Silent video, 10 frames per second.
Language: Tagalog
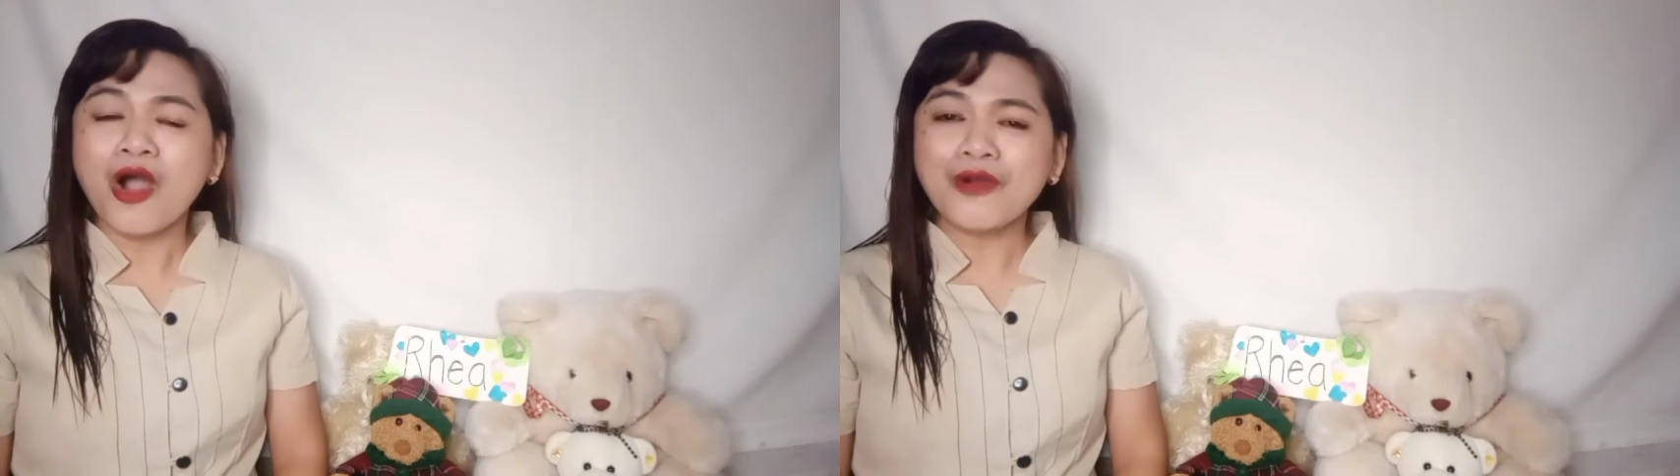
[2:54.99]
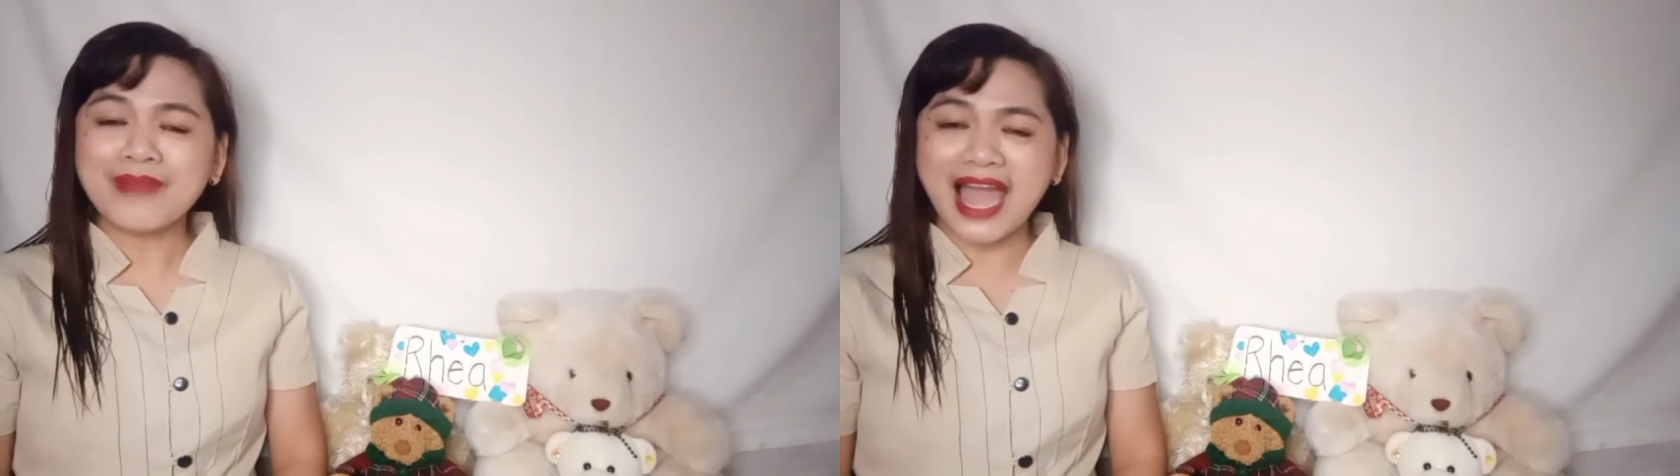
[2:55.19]

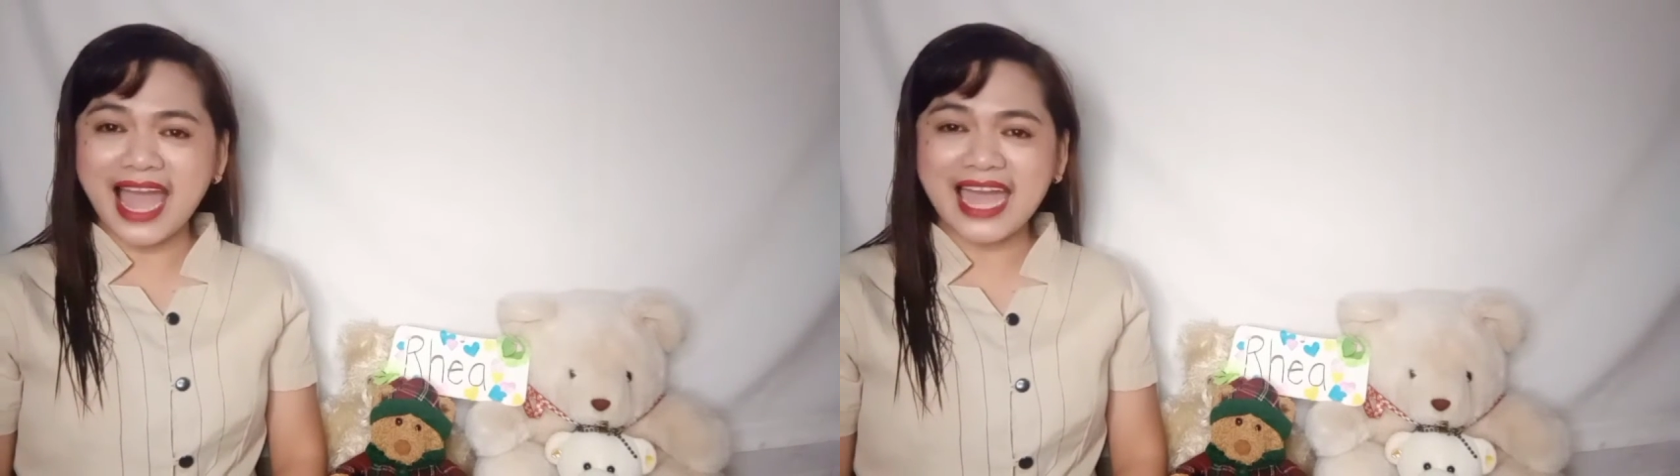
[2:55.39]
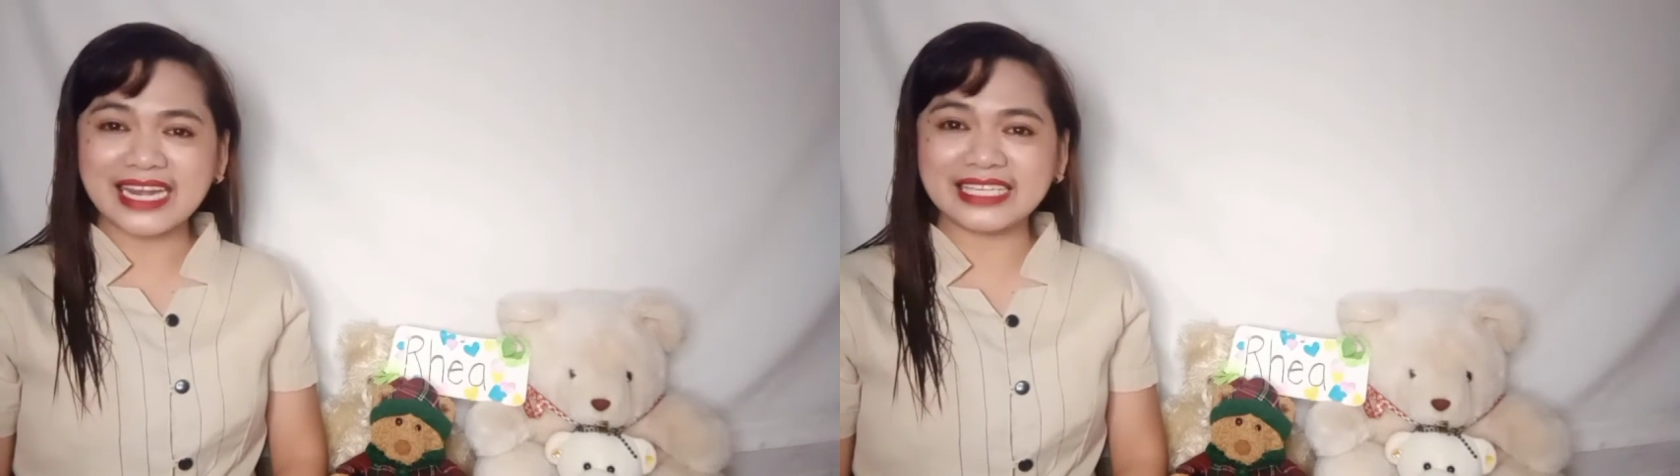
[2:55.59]
o
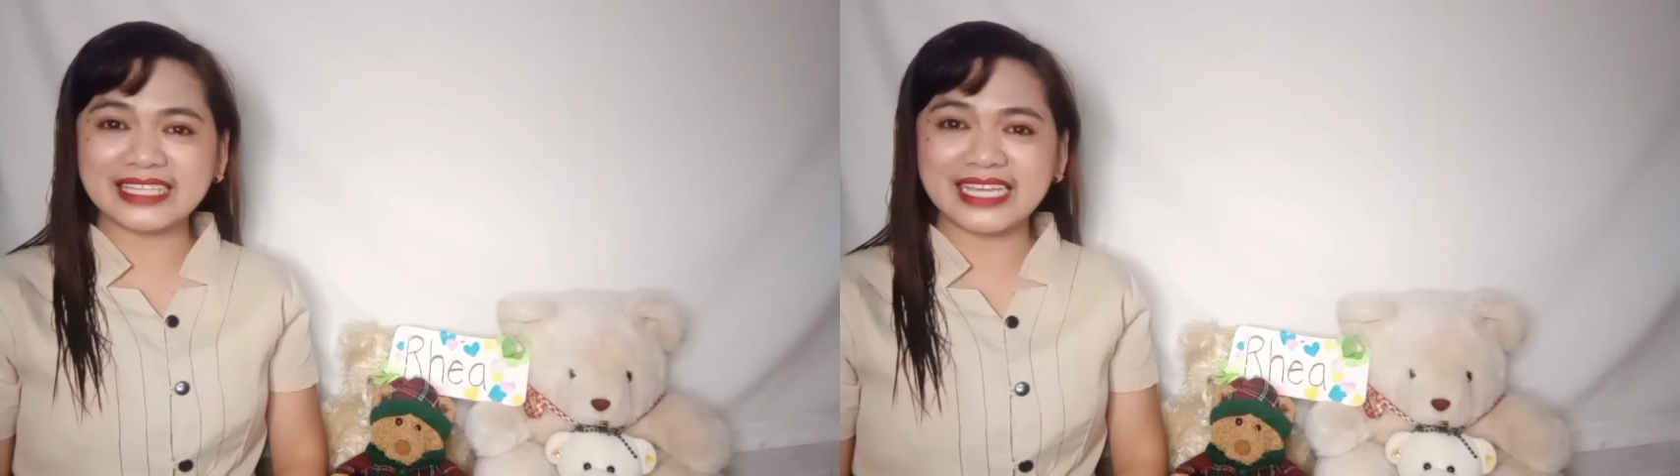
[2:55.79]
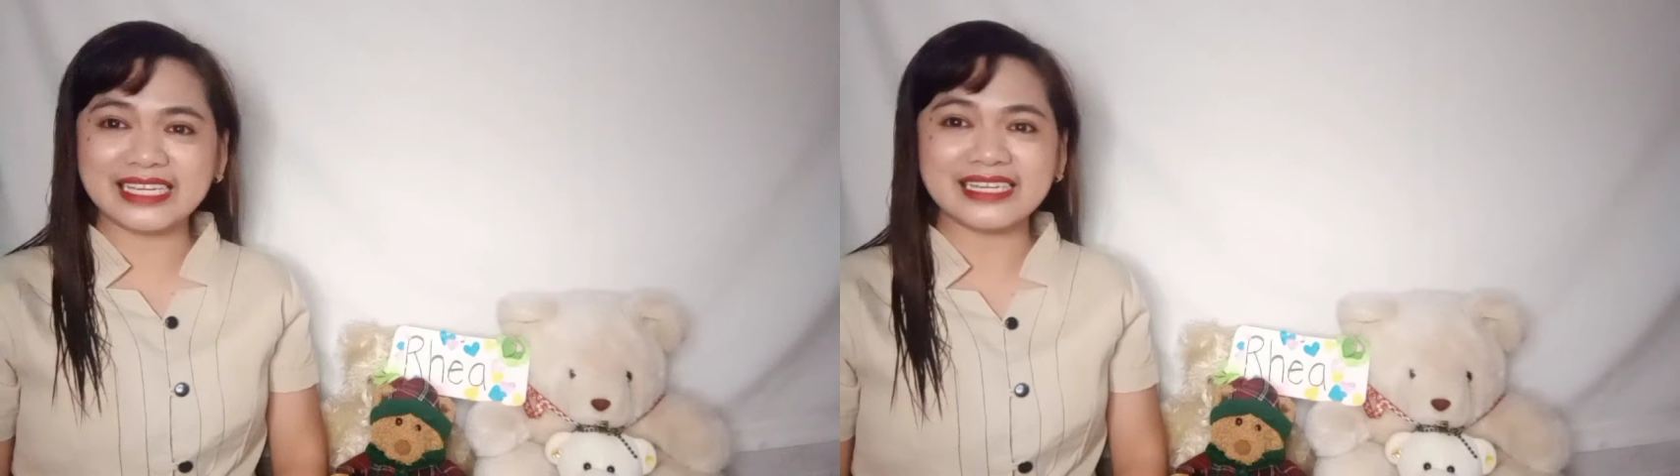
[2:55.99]
maaari
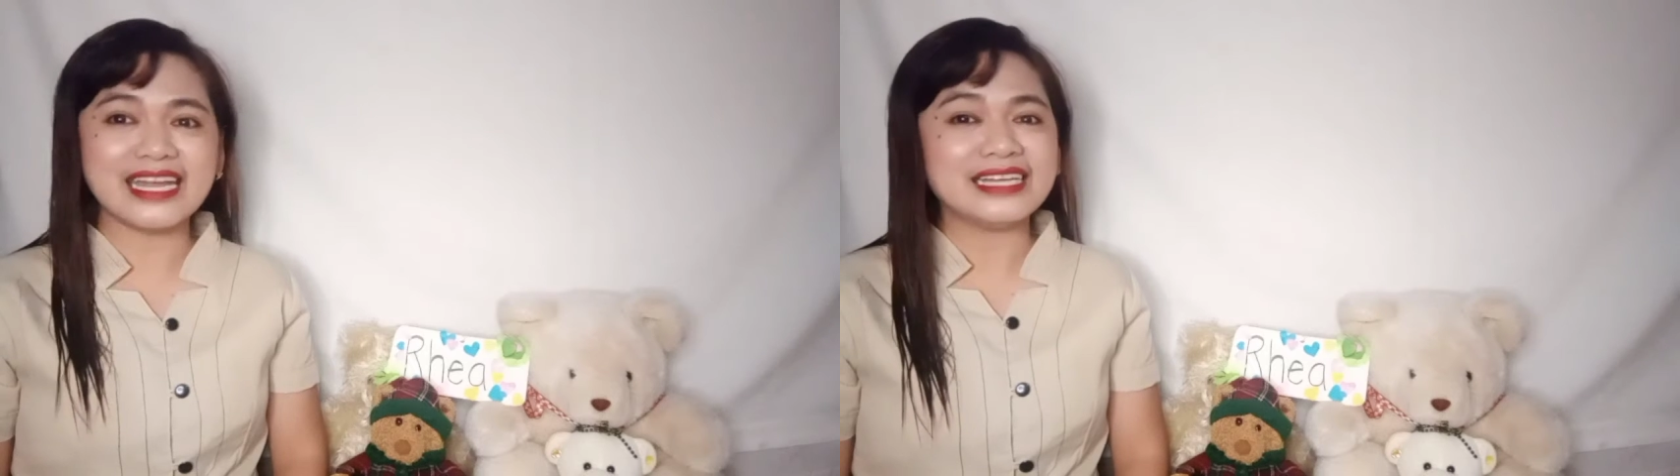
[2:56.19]
ding